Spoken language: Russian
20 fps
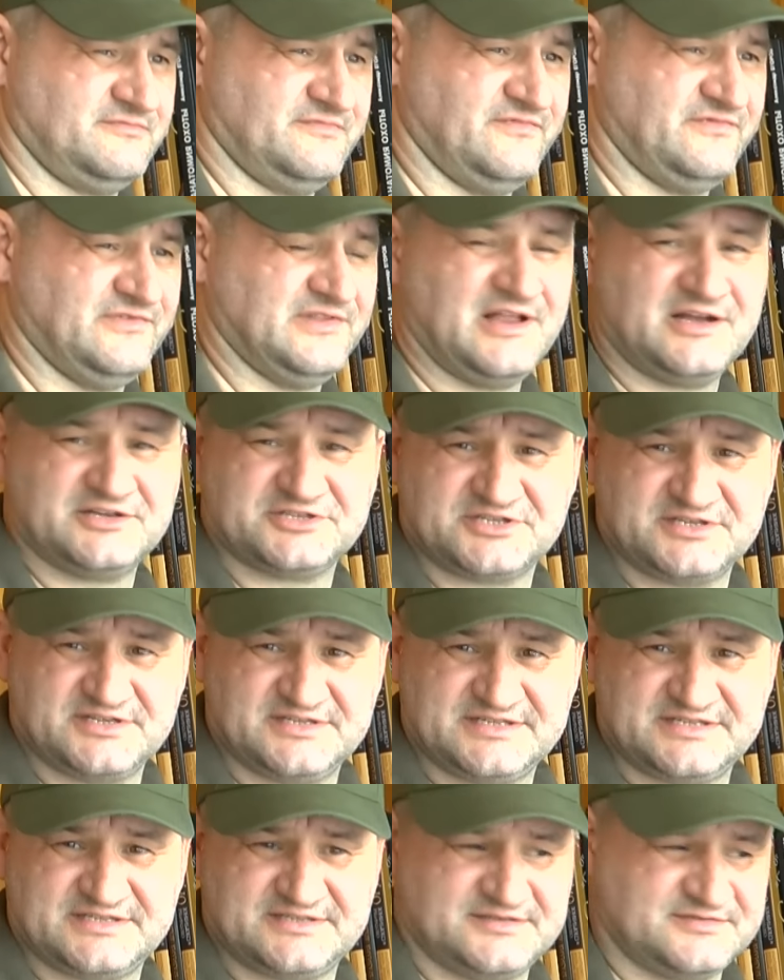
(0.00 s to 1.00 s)

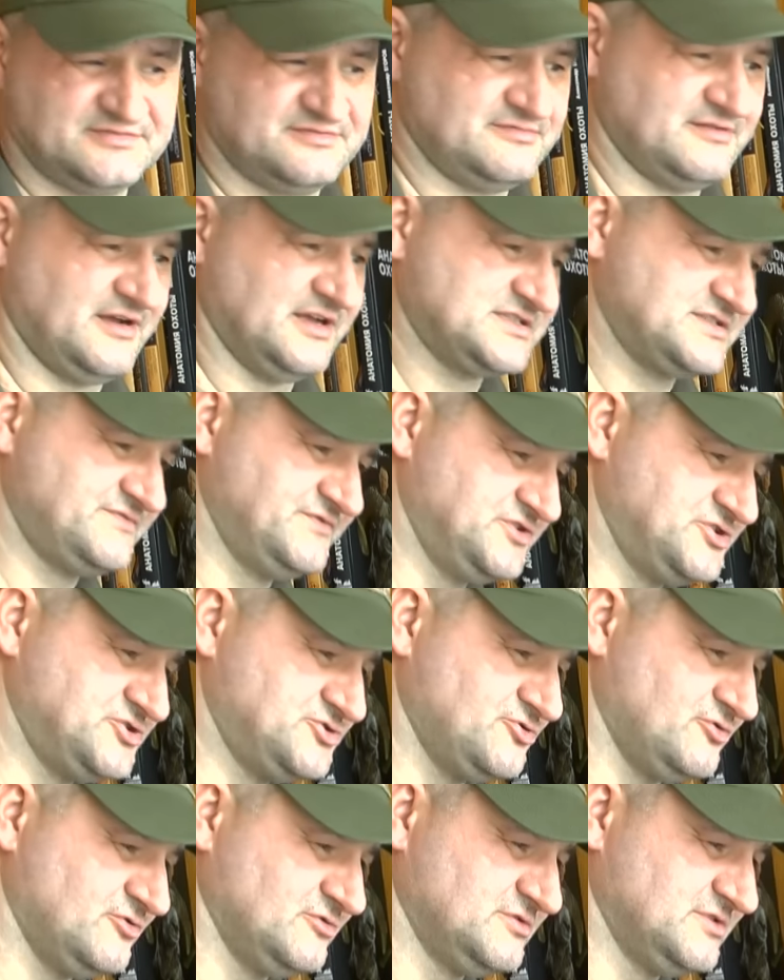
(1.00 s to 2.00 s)
влажность,
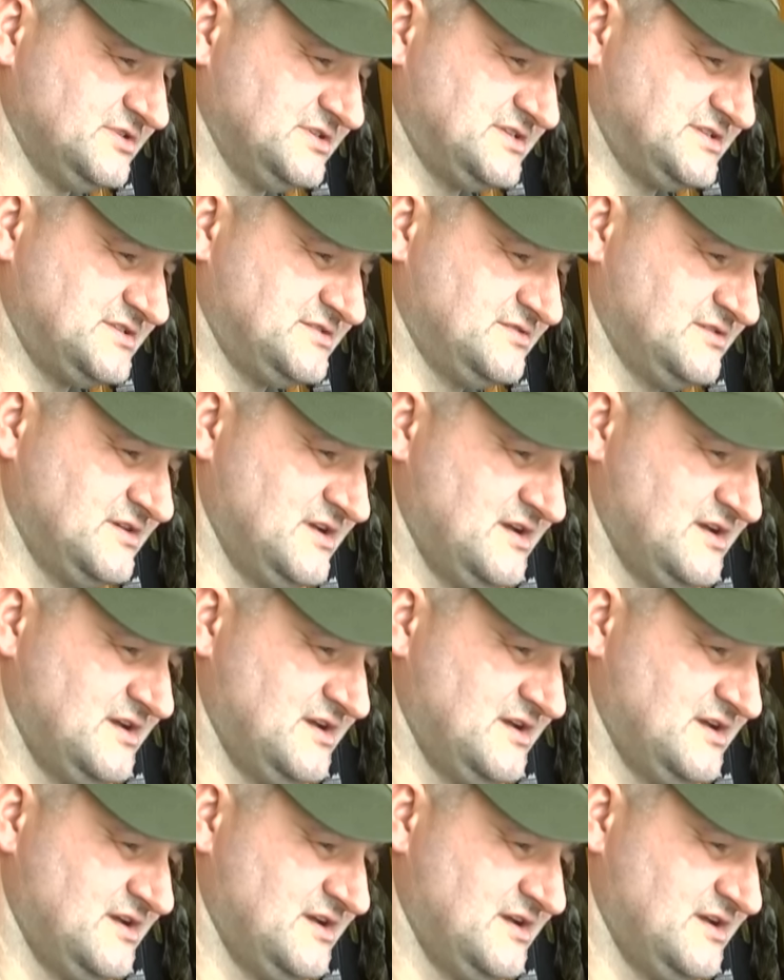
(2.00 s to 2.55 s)
освещенность,